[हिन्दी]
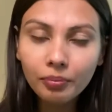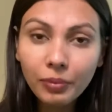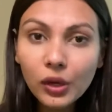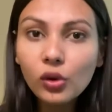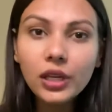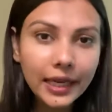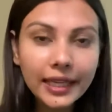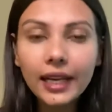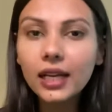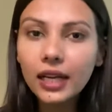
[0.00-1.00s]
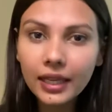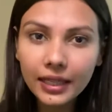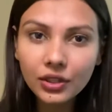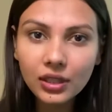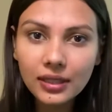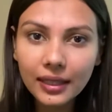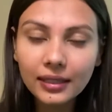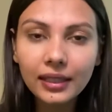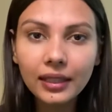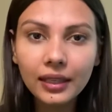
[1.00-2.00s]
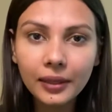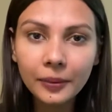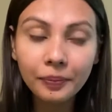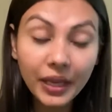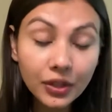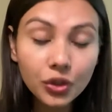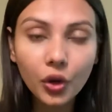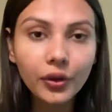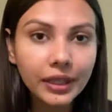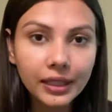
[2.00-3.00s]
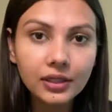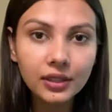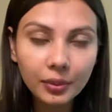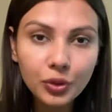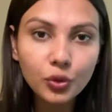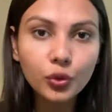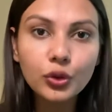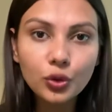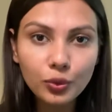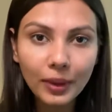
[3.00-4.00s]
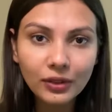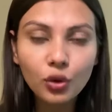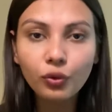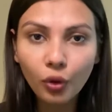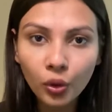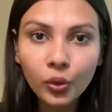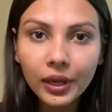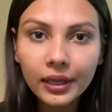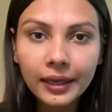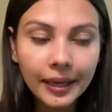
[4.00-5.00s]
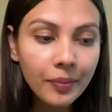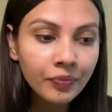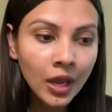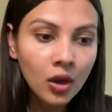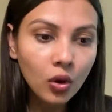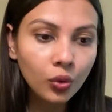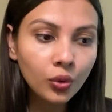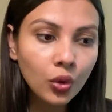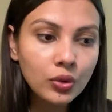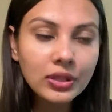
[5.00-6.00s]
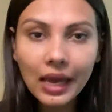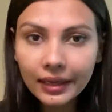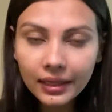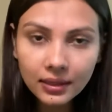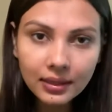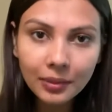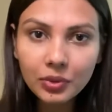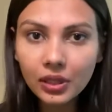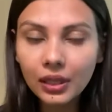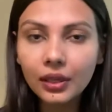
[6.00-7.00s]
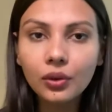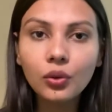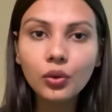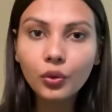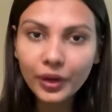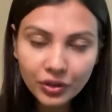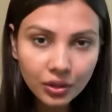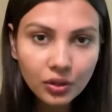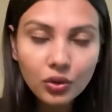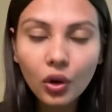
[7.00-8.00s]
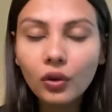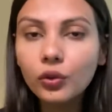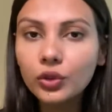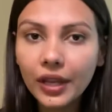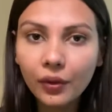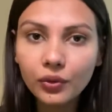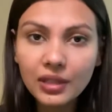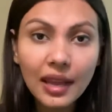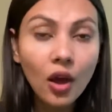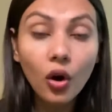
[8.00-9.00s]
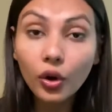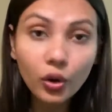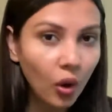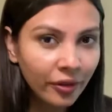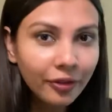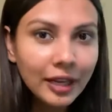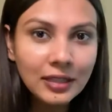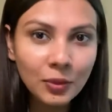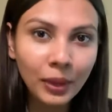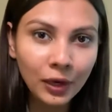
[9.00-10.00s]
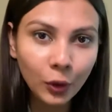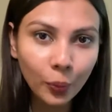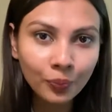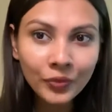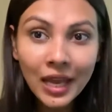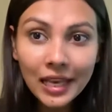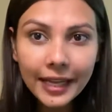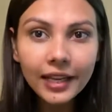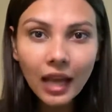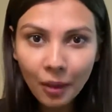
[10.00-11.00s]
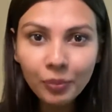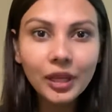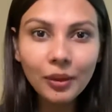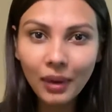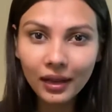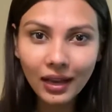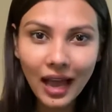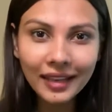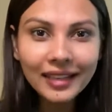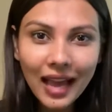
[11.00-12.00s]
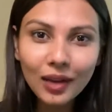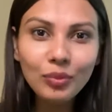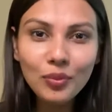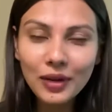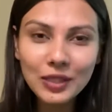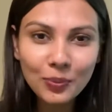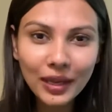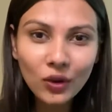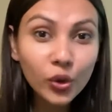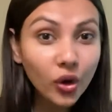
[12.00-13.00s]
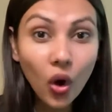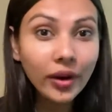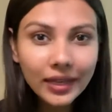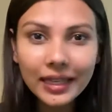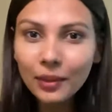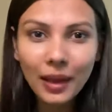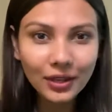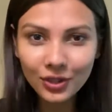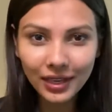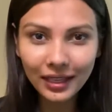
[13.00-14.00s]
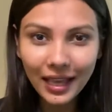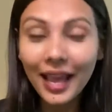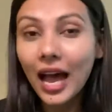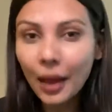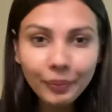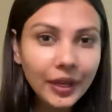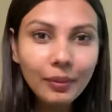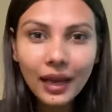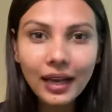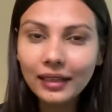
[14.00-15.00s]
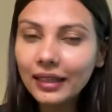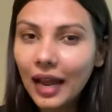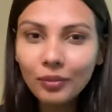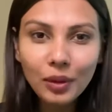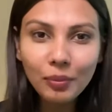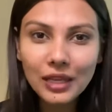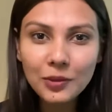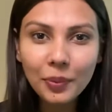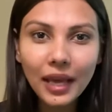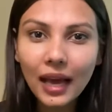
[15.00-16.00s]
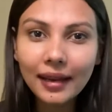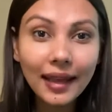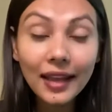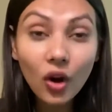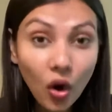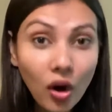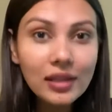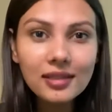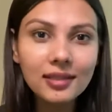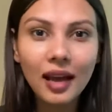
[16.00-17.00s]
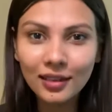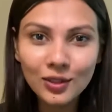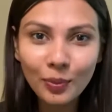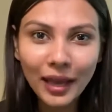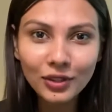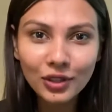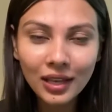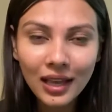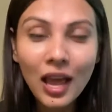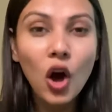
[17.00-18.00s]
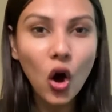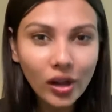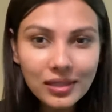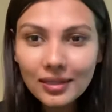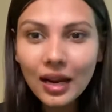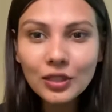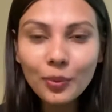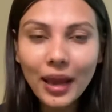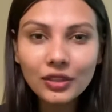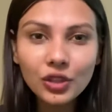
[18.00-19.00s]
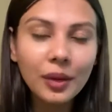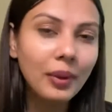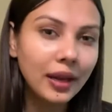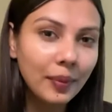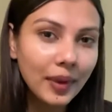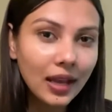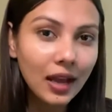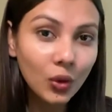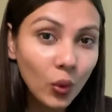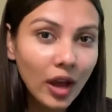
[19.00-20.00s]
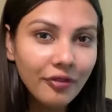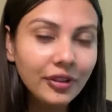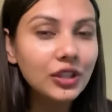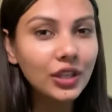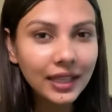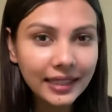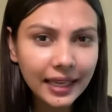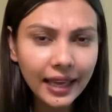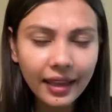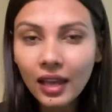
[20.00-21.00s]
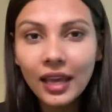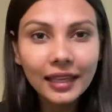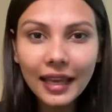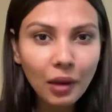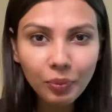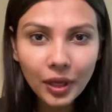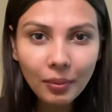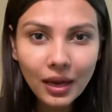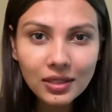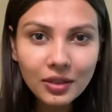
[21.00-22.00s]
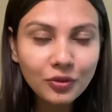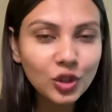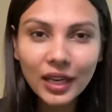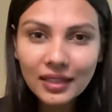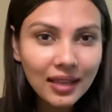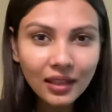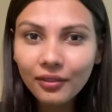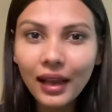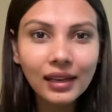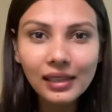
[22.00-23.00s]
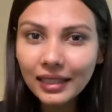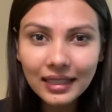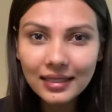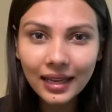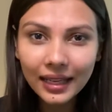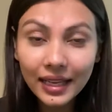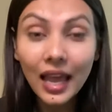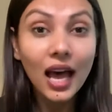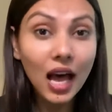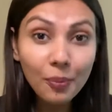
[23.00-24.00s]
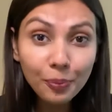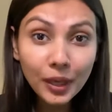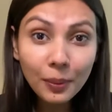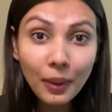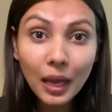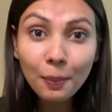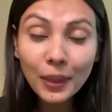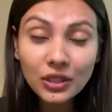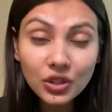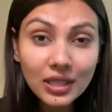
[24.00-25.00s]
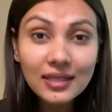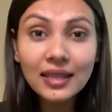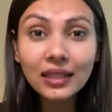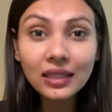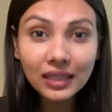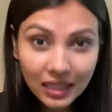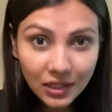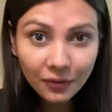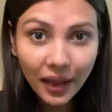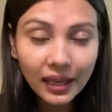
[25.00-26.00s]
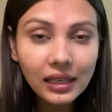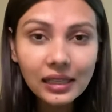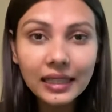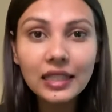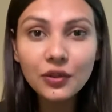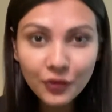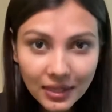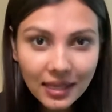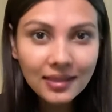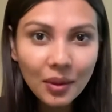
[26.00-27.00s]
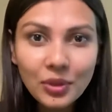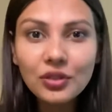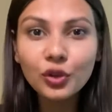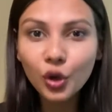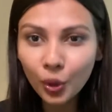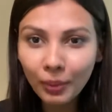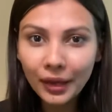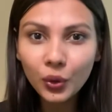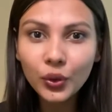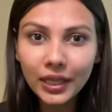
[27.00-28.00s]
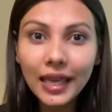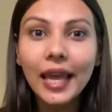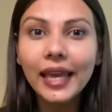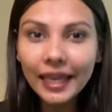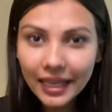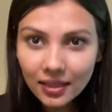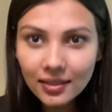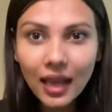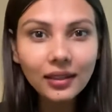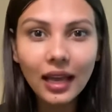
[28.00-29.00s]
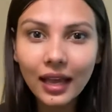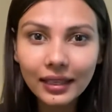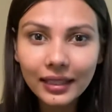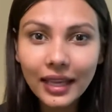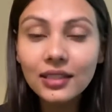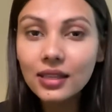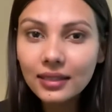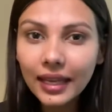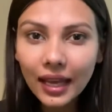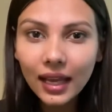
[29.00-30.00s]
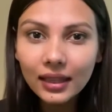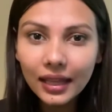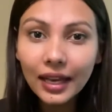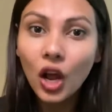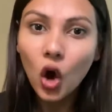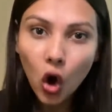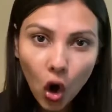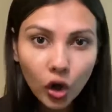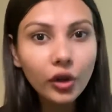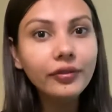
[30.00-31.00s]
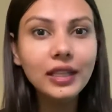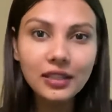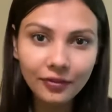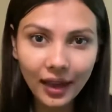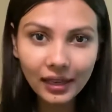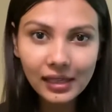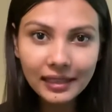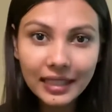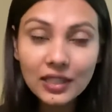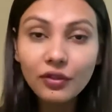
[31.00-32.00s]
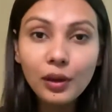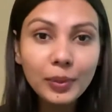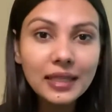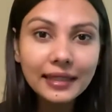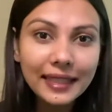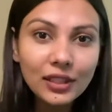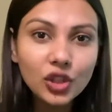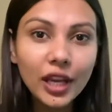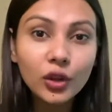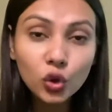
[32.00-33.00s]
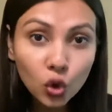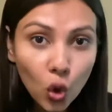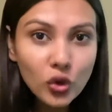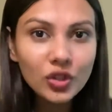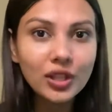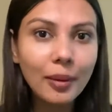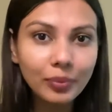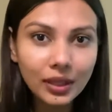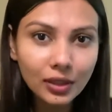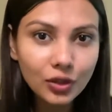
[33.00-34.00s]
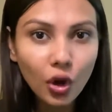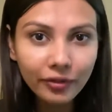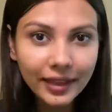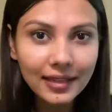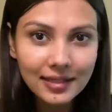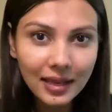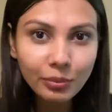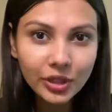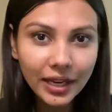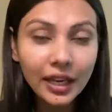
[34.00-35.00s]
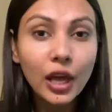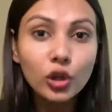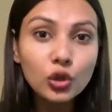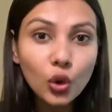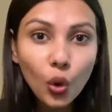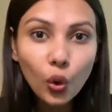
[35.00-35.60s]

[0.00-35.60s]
बिल्कुल डेडिकेटेड नेचर से दे मेक श्योर कि जितने भी स्टूडेंट्स उस बैच को फॉलो कर रहे हैं उनको सारे सारे कंसेप्ट क्लियर हो क्वेश्चन सॉल्व हो जाए उनसे और कॉन्फिडेंस बिल्ड हो लेकिन अब की बार अन अकेडमी प्लस पे कोई ऑर्डनरी बैच नहीं अब की बार अन अकेडमी प्लस पे आ रहा है ऑल स्टार्स बैच ऑल स्टार्स बैच के बारे में अनोखा फीचर ये है कि अब की बार सिर्फ छह सात फैकल्टीज नहीं अब की बार 25 से 30 फैकल्टीज फिजिक्स केमिस्ट्री और बायो की एक साथ आ रही है जिसके अंदर ऑल ऑफ दीज फैकल्टीज विल बी टीचिंग दो चैप्टर्स ऑफ देयर सब्जेक्ट जो